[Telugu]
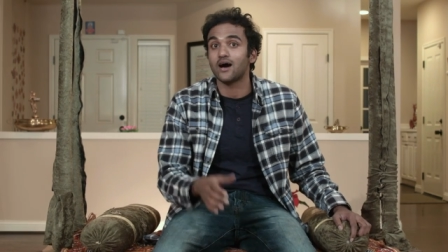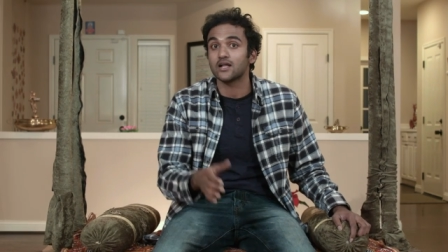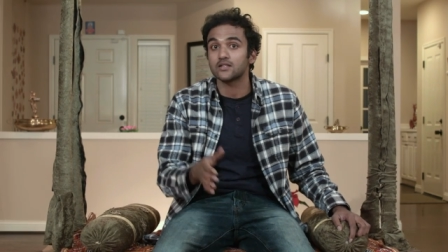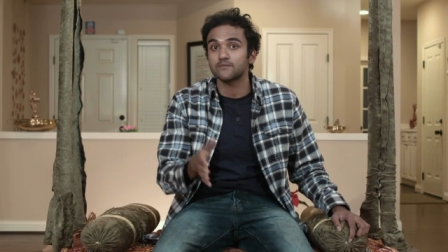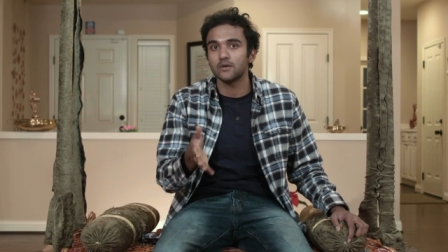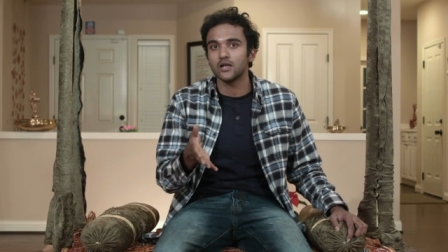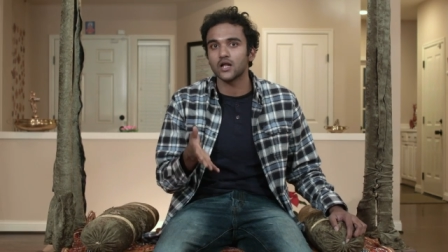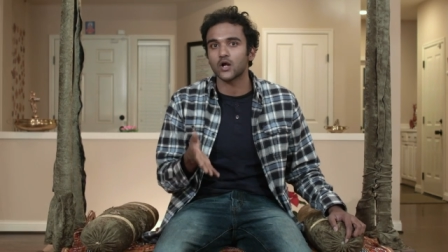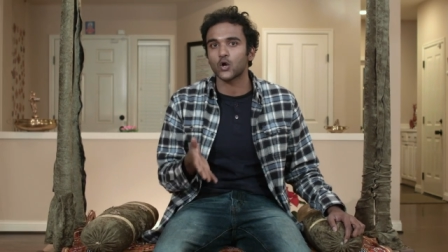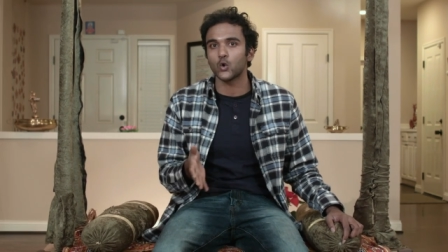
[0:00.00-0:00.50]

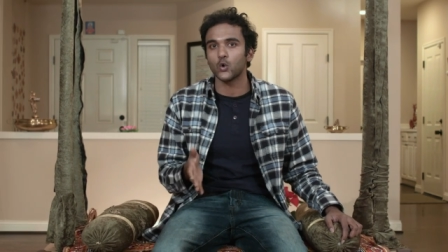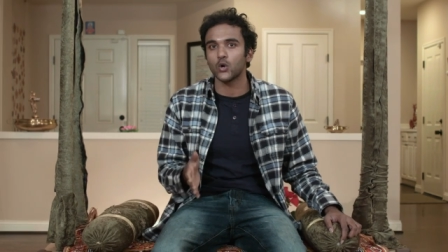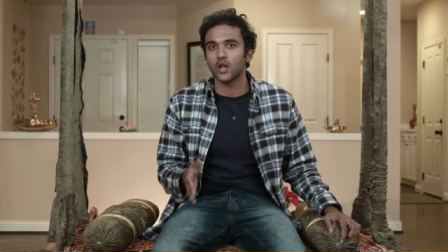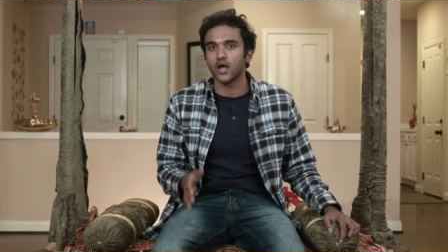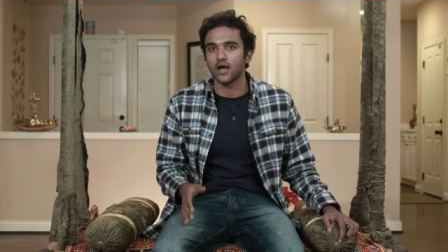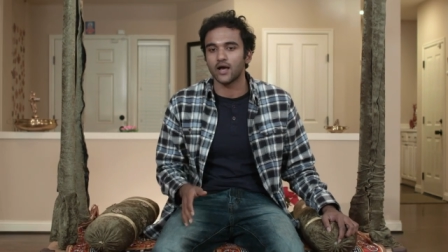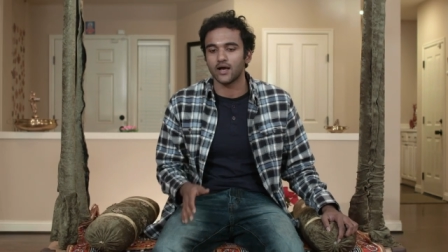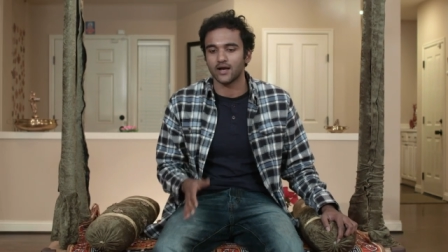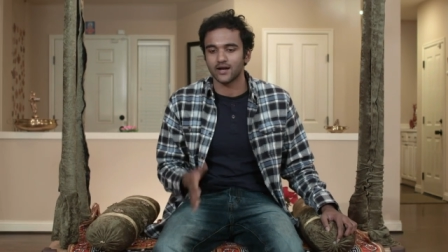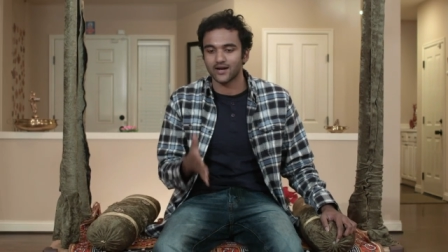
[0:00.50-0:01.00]
ఆత్మలకి
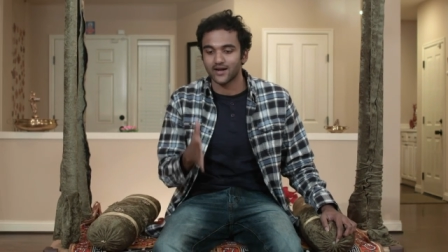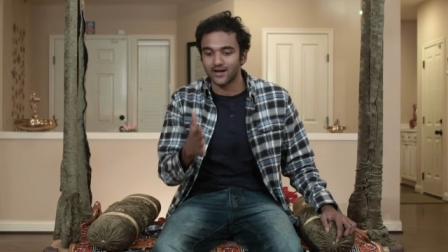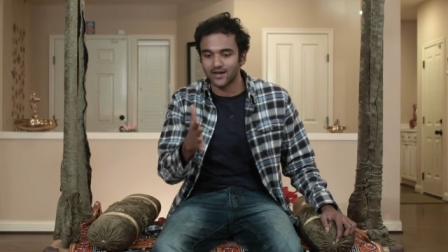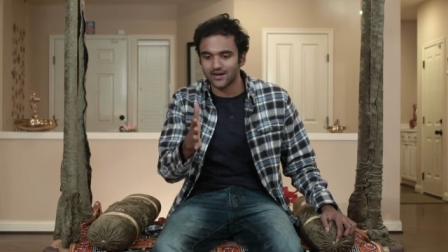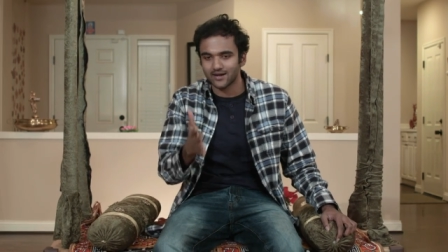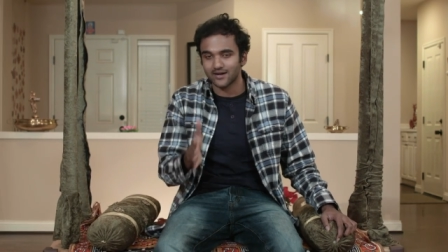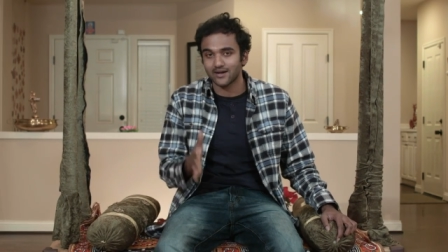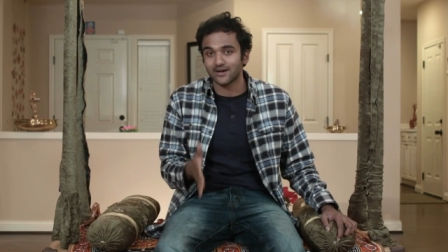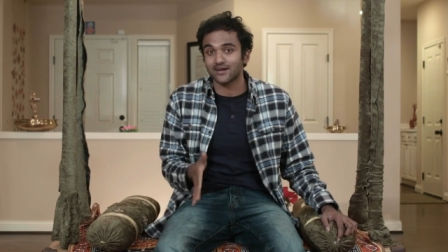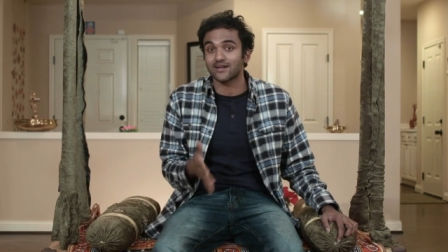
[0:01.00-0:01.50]
కూడా
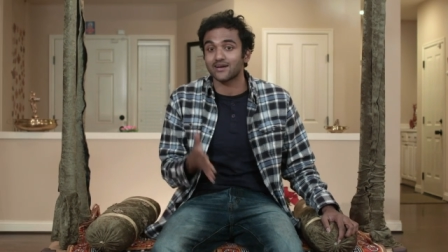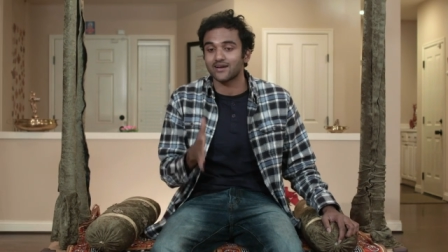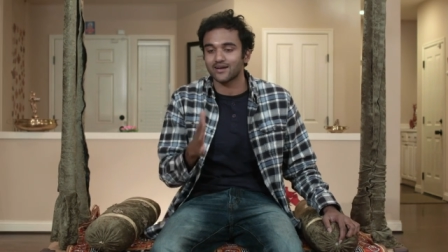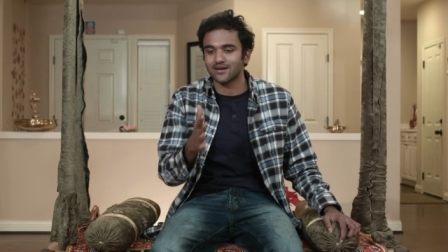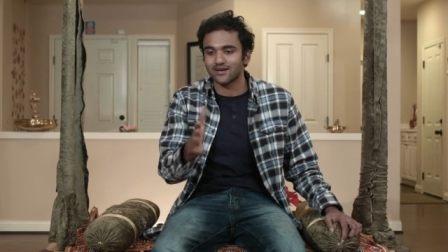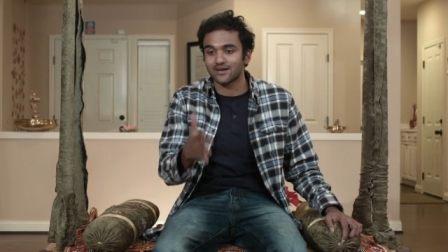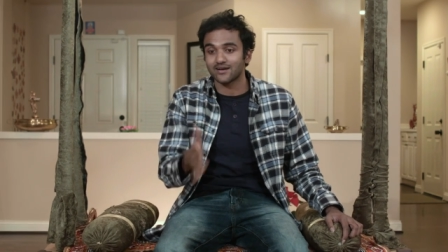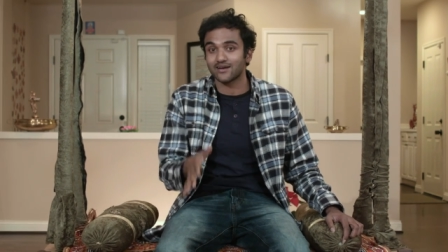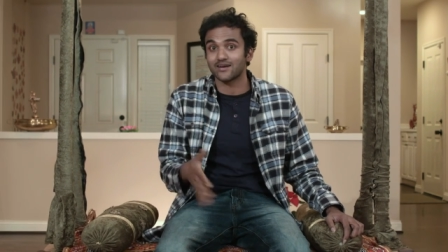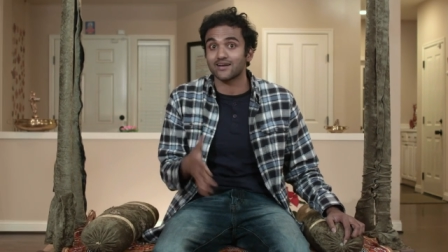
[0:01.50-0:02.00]

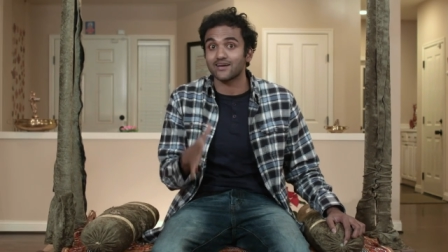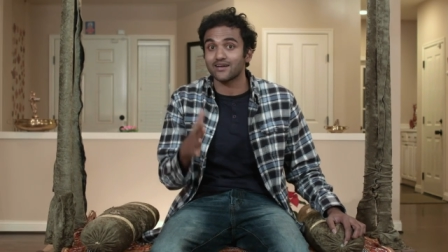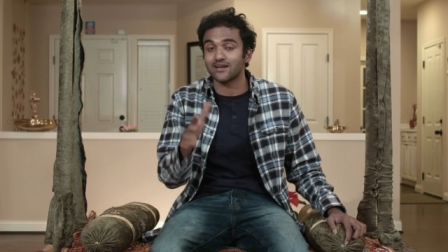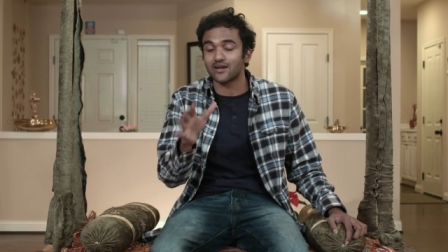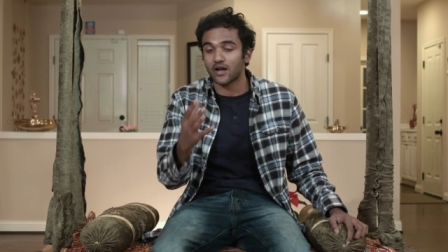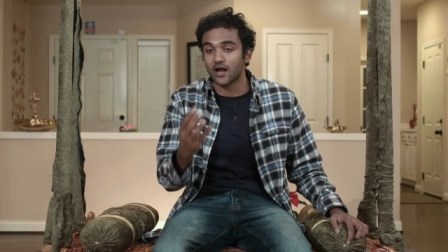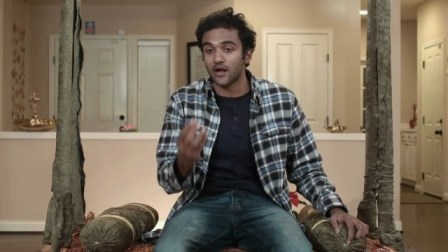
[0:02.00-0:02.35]
గడగడగడగడగడ